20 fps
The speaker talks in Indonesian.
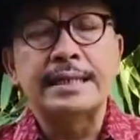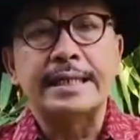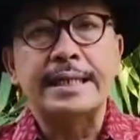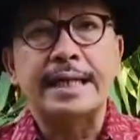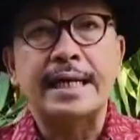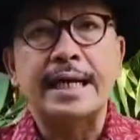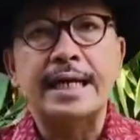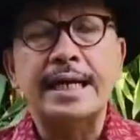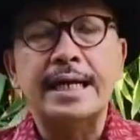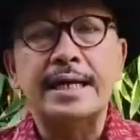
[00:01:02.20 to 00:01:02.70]
Saya
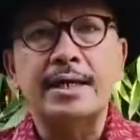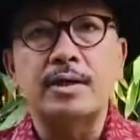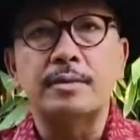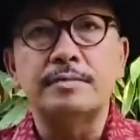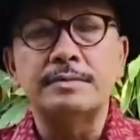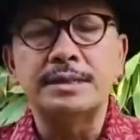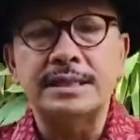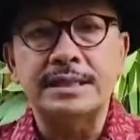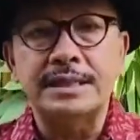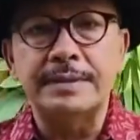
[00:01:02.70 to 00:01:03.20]
kira dari
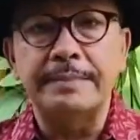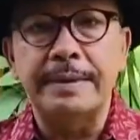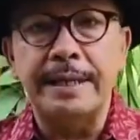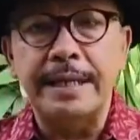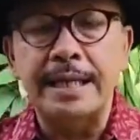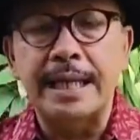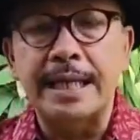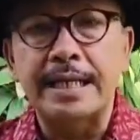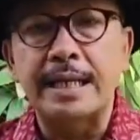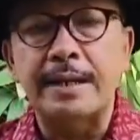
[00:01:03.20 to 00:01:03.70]
Komisi
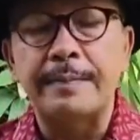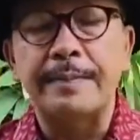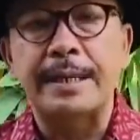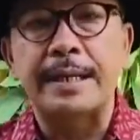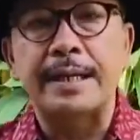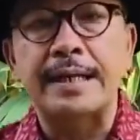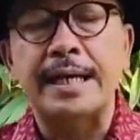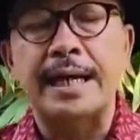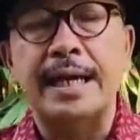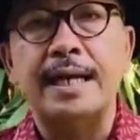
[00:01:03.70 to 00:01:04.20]
B dari
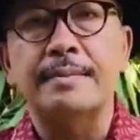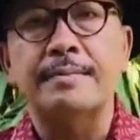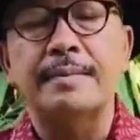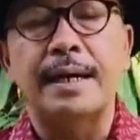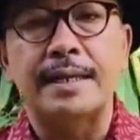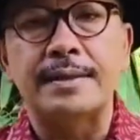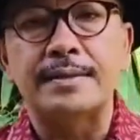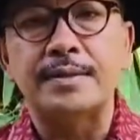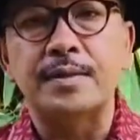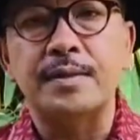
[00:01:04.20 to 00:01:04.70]
DPRD akan
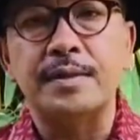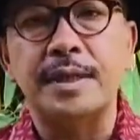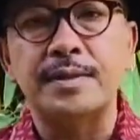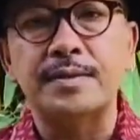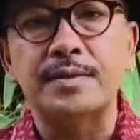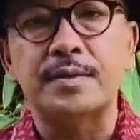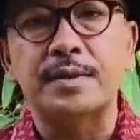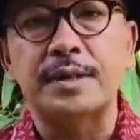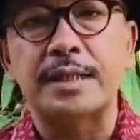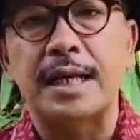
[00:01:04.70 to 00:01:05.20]

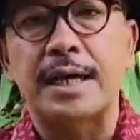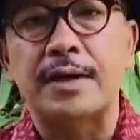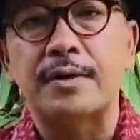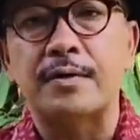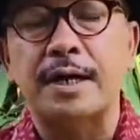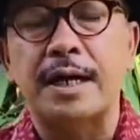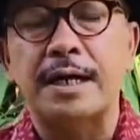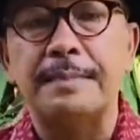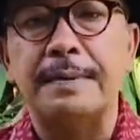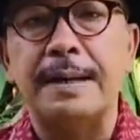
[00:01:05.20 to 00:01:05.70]
menganjurkan untuk
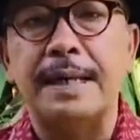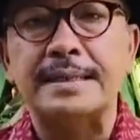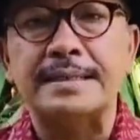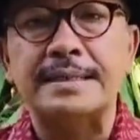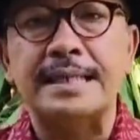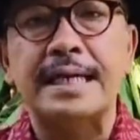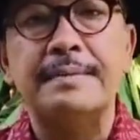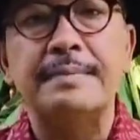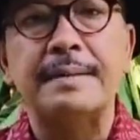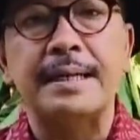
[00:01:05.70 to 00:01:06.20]
dilakukan
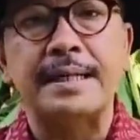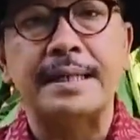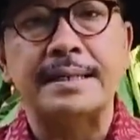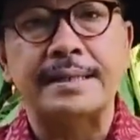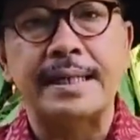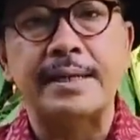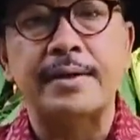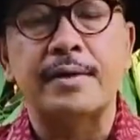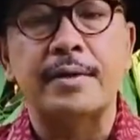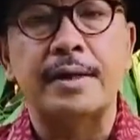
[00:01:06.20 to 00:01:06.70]
pelatihan
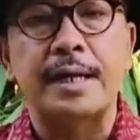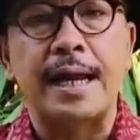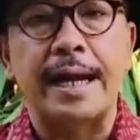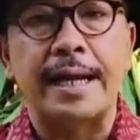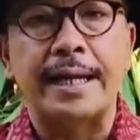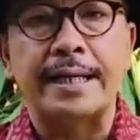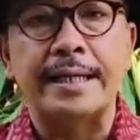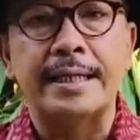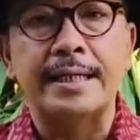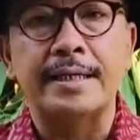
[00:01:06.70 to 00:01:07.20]
marketing
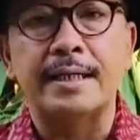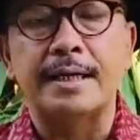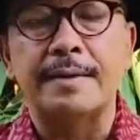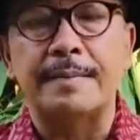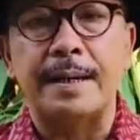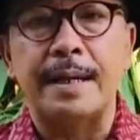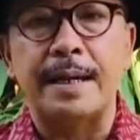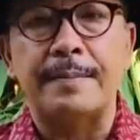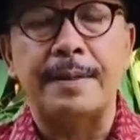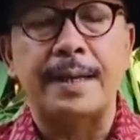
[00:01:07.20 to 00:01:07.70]
online
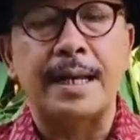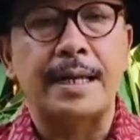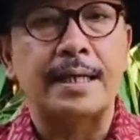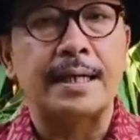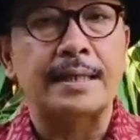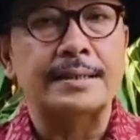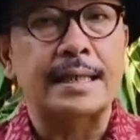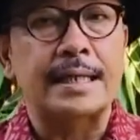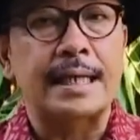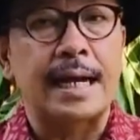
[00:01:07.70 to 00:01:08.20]
kepada
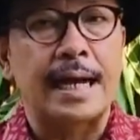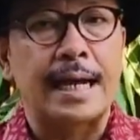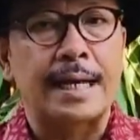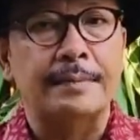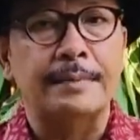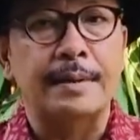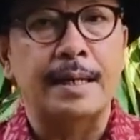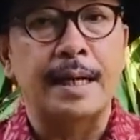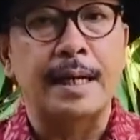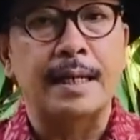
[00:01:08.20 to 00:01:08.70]
pedagang tanah
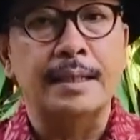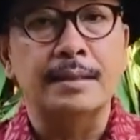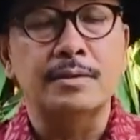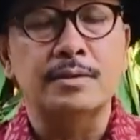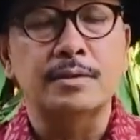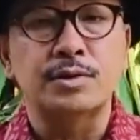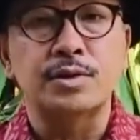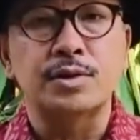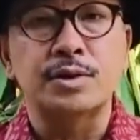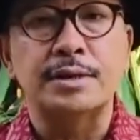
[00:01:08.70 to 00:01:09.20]
abang
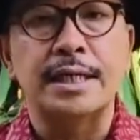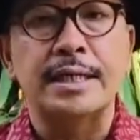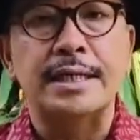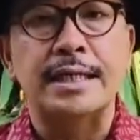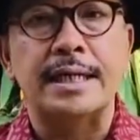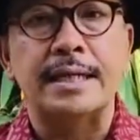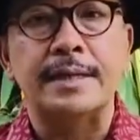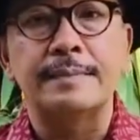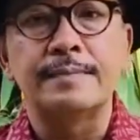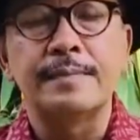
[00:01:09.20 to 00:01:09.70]
khususnya
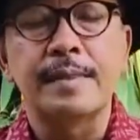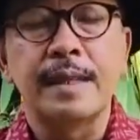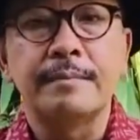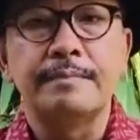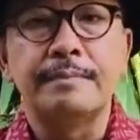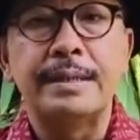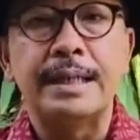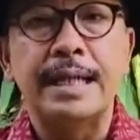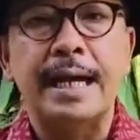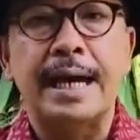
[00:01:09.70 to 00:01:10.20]
yang
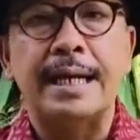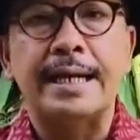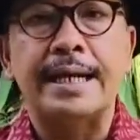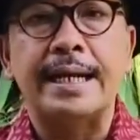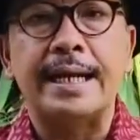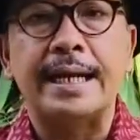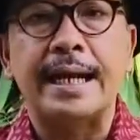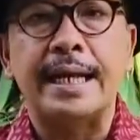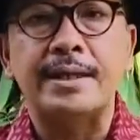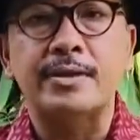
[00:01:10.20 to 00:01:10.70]
binaan
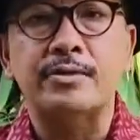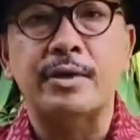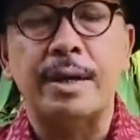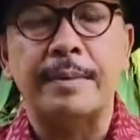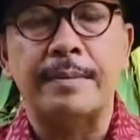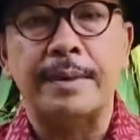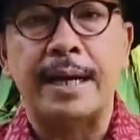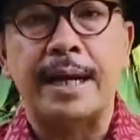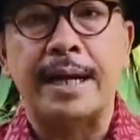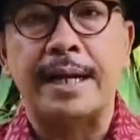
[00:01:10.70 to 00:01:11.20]
DKI
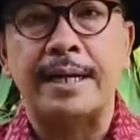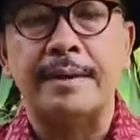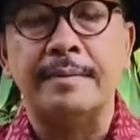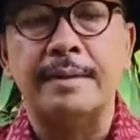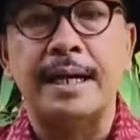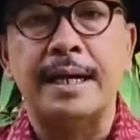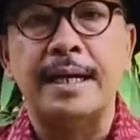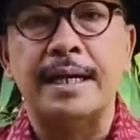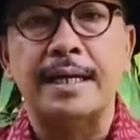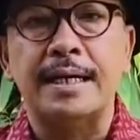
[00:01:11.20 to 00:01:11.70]

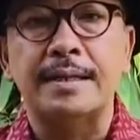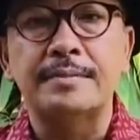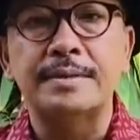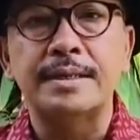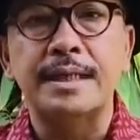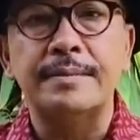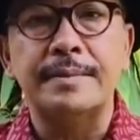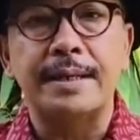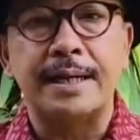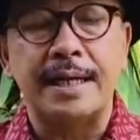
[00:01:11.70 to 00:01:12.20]
UMKM agar
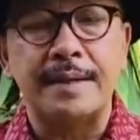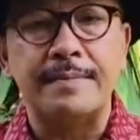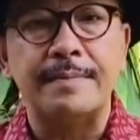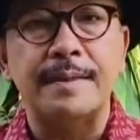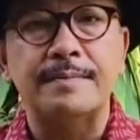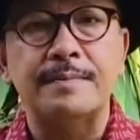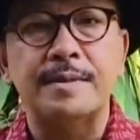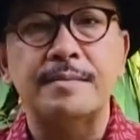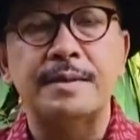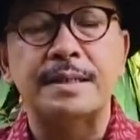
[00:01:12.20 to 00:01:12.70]
kemudian mereka
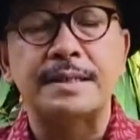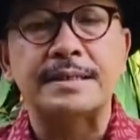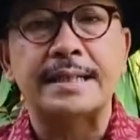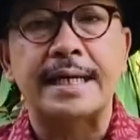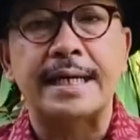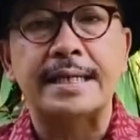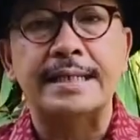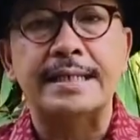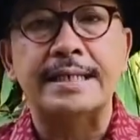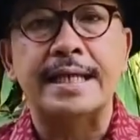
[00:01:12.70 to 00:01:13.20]
mampu
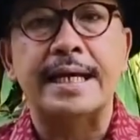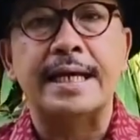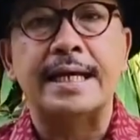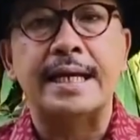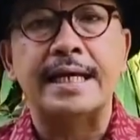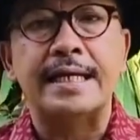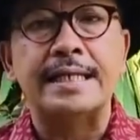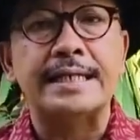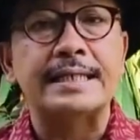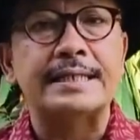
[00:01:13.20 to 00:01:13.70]
bersaing di
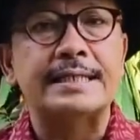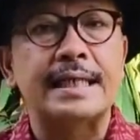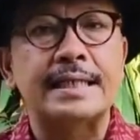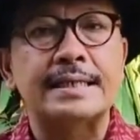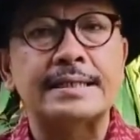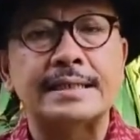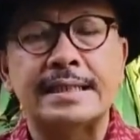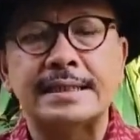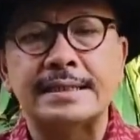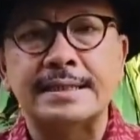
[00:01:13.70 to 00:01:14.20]
era
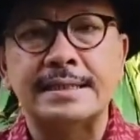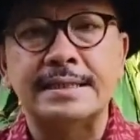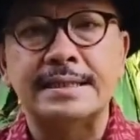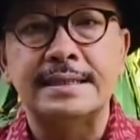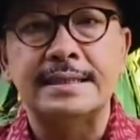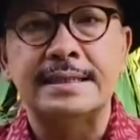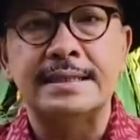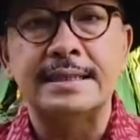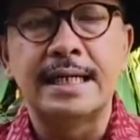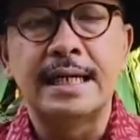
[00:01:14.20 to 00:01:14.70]
digitalisasi
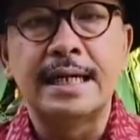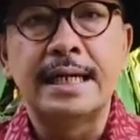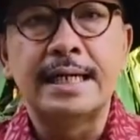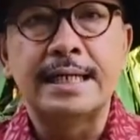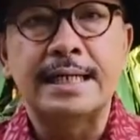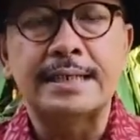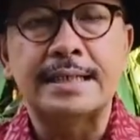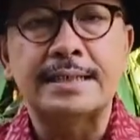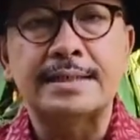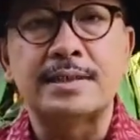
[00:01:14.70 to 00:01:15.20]
ini.
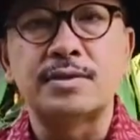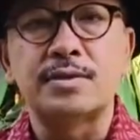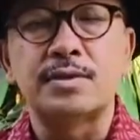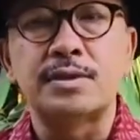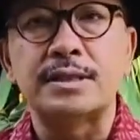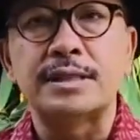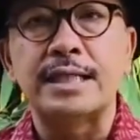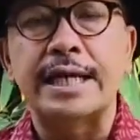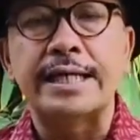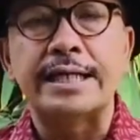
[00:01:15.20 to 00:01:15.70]
Kita tentu
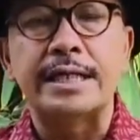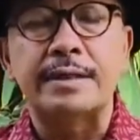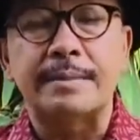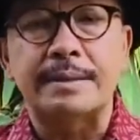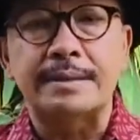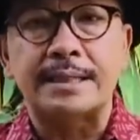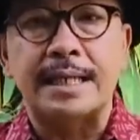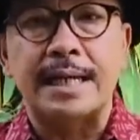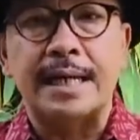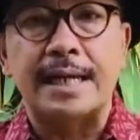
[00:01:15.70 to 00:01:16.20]
tidak ingin
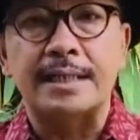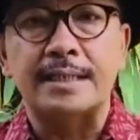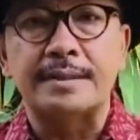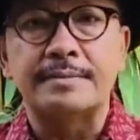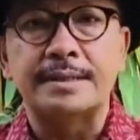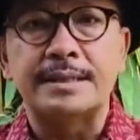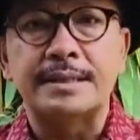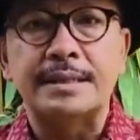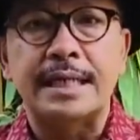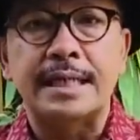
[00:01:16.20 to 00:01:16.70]
masyarakat
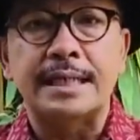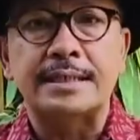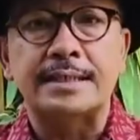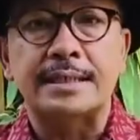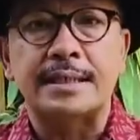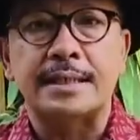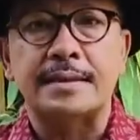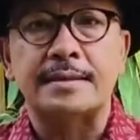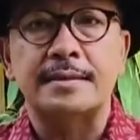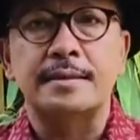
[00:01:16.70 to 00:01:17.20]
menjadi
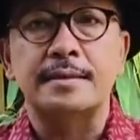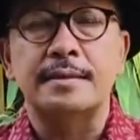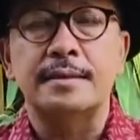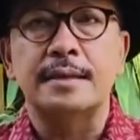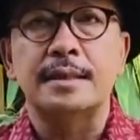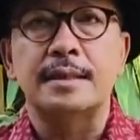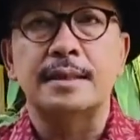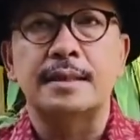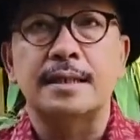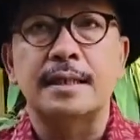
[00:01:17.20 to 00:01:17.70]

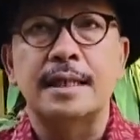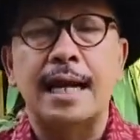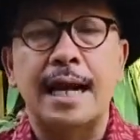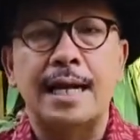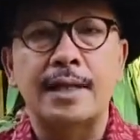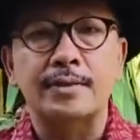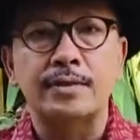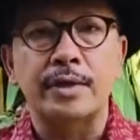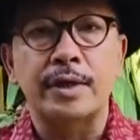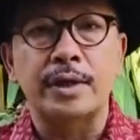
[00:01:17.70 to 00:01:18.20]

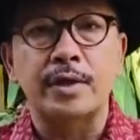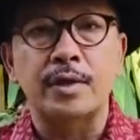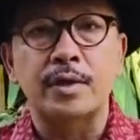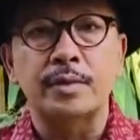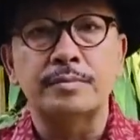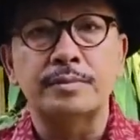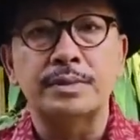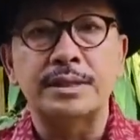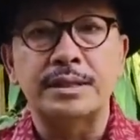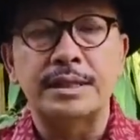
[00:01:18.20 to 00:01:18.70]
terganggu eh,
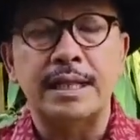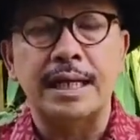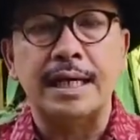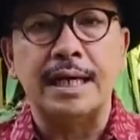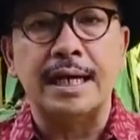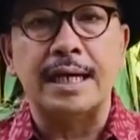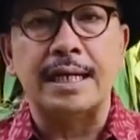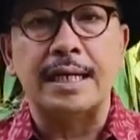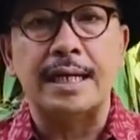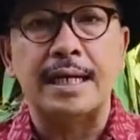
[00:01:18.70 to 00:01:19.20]

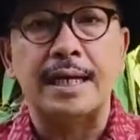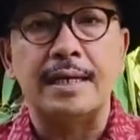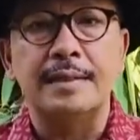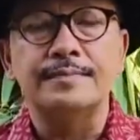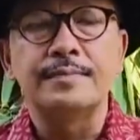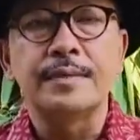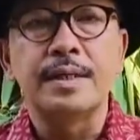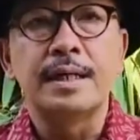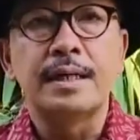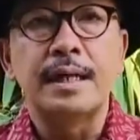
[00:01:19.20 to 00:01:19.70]
ekonominya karena
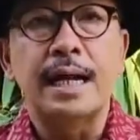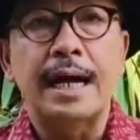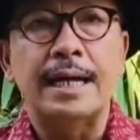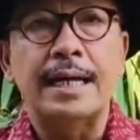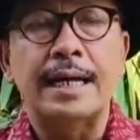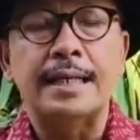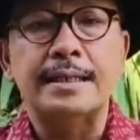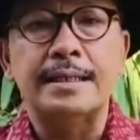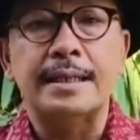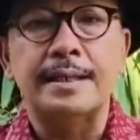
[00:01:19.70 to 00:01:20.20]

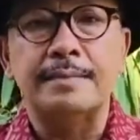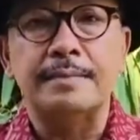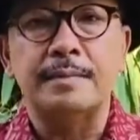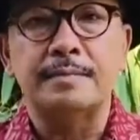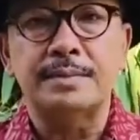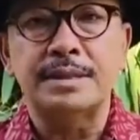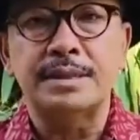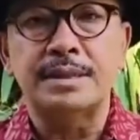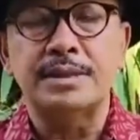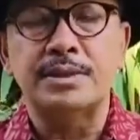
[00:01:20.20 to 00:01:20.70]
adanya
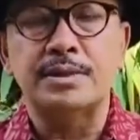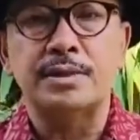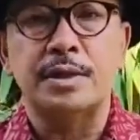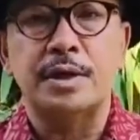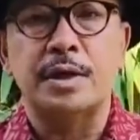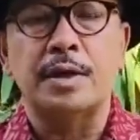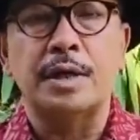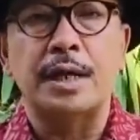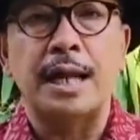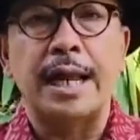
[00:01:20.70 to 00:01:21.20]
bisnis
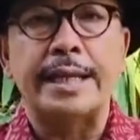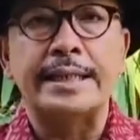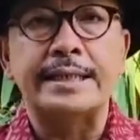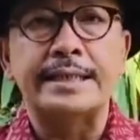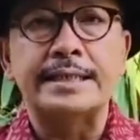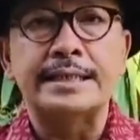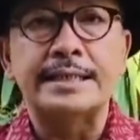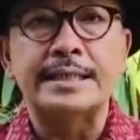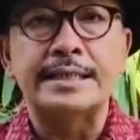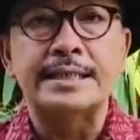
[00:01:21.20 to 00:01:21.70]
online
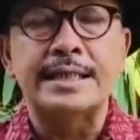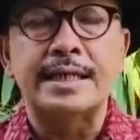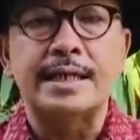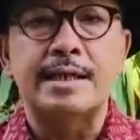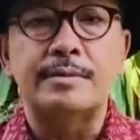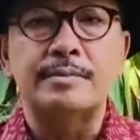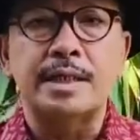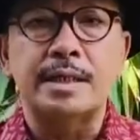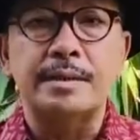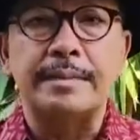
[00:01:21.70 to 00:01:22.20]
ini yang
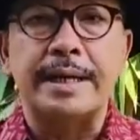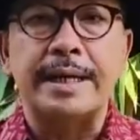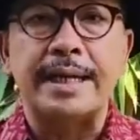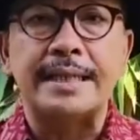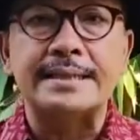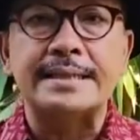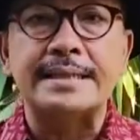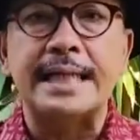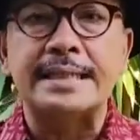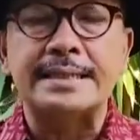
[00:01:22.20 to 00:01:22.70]
kemudian
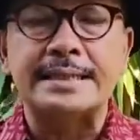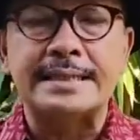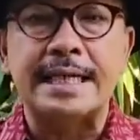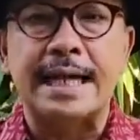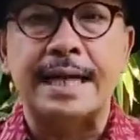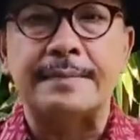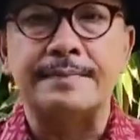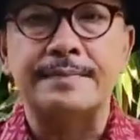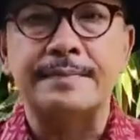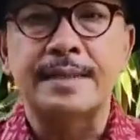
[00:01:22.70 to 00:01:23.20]
mereka tidak
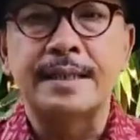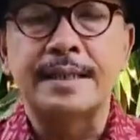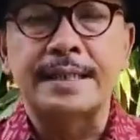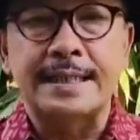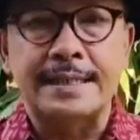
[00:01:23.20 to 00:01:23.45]
siap.